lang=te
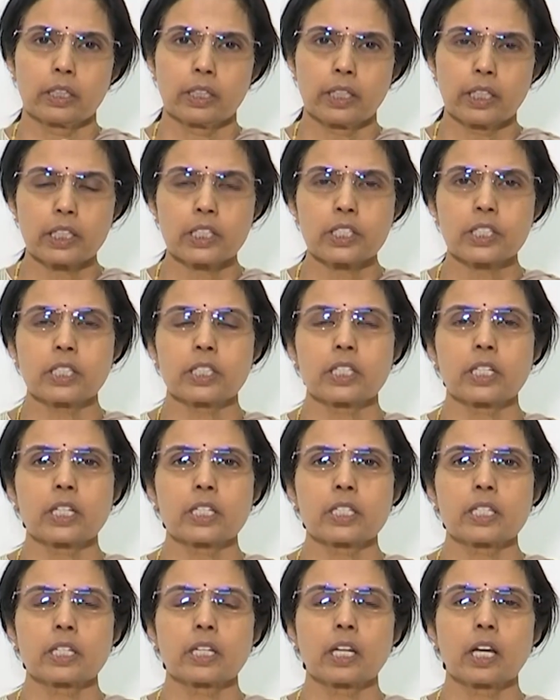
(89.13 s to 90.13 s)
దీక్ష
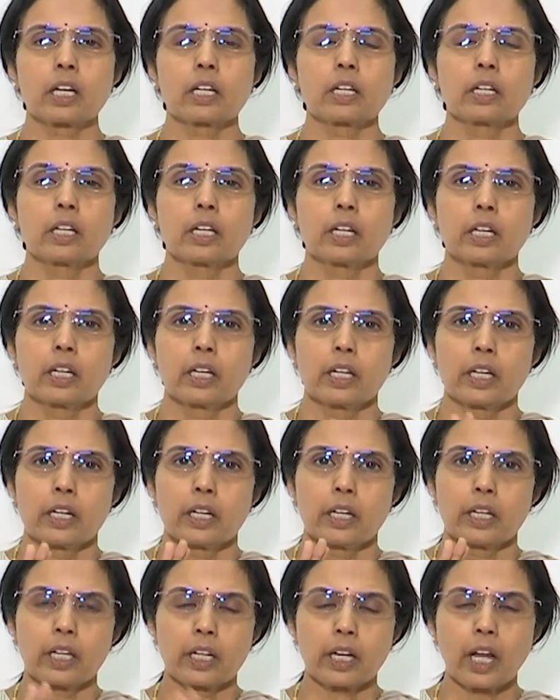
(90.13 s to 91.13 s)
చేసిన
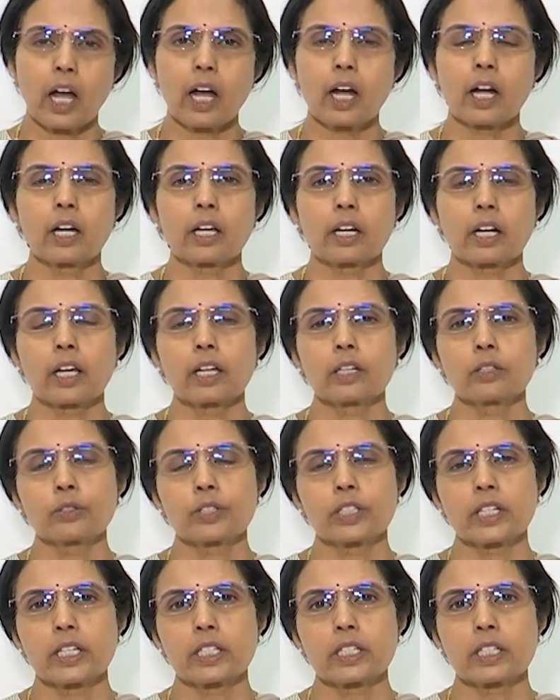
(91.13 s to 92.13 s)
నిరాహారాలు
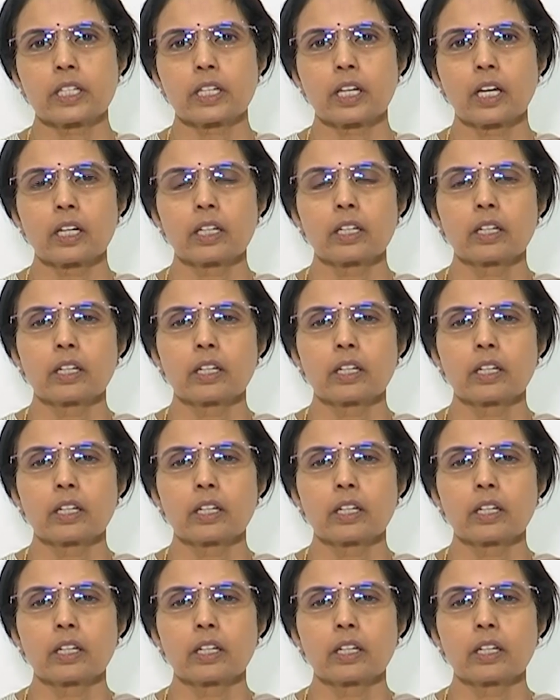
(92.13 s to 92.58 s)
చేసిన